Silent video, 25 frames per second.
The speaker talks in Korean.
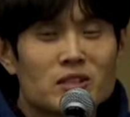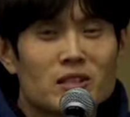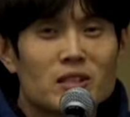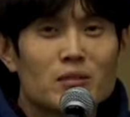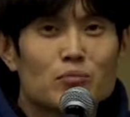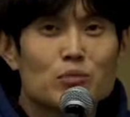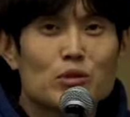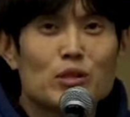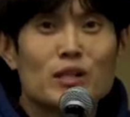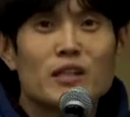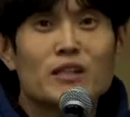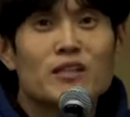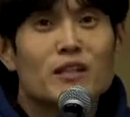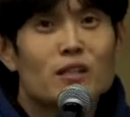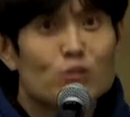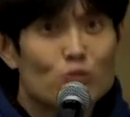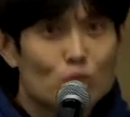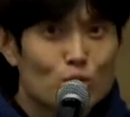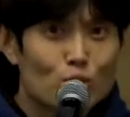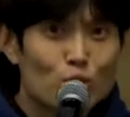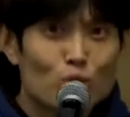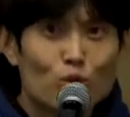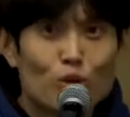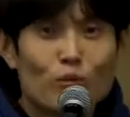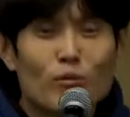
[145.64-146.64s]
블레셋
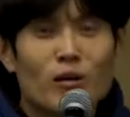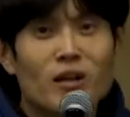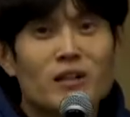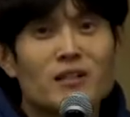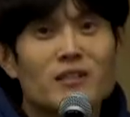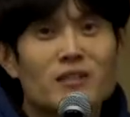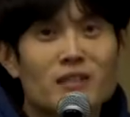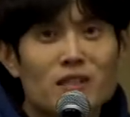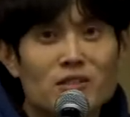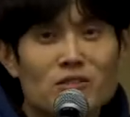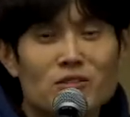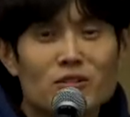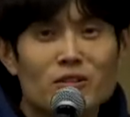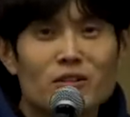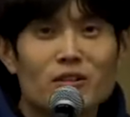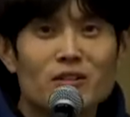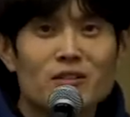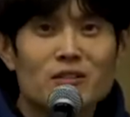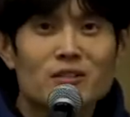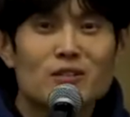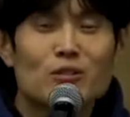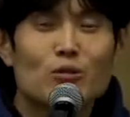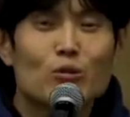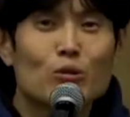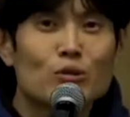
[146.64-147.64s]
쪽으로 도망을 갔어요.
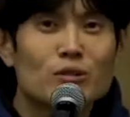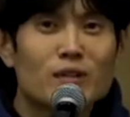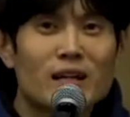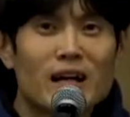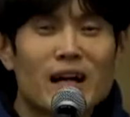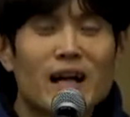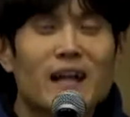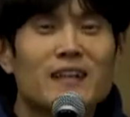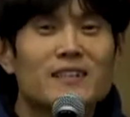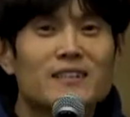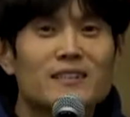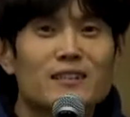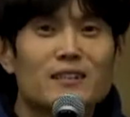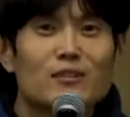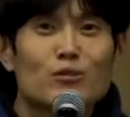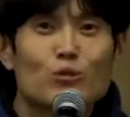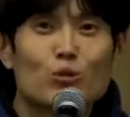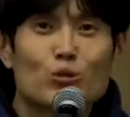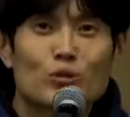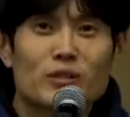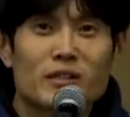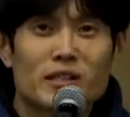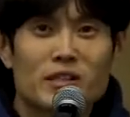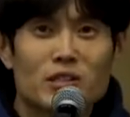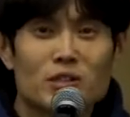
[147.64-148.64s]
그곳 가드라는
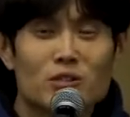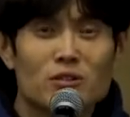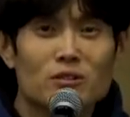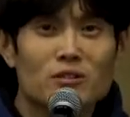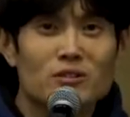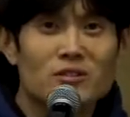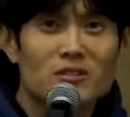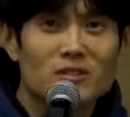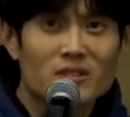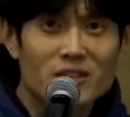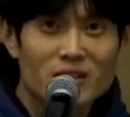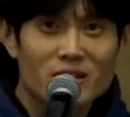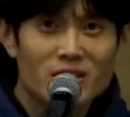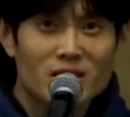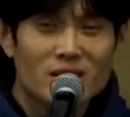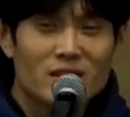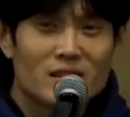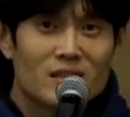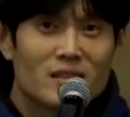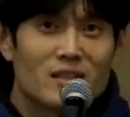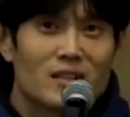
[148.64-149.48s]
곳에 있었는데